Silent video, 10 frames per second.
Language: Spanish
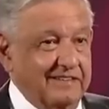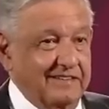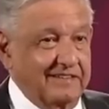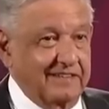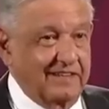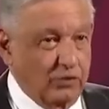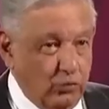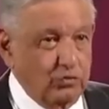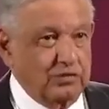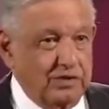
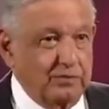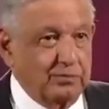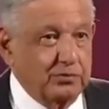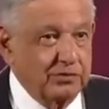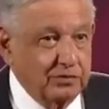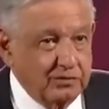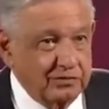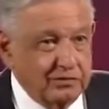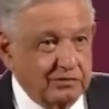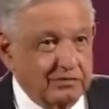ningún tipo
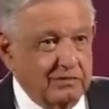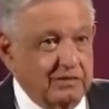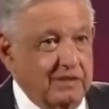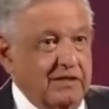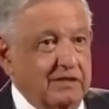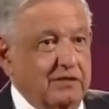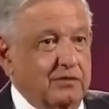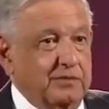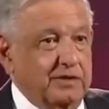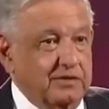de
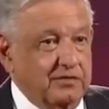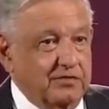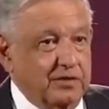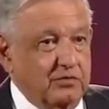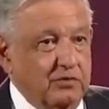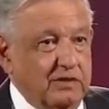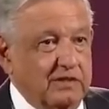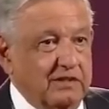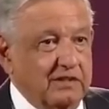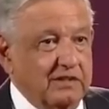operación
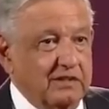fraudulenta,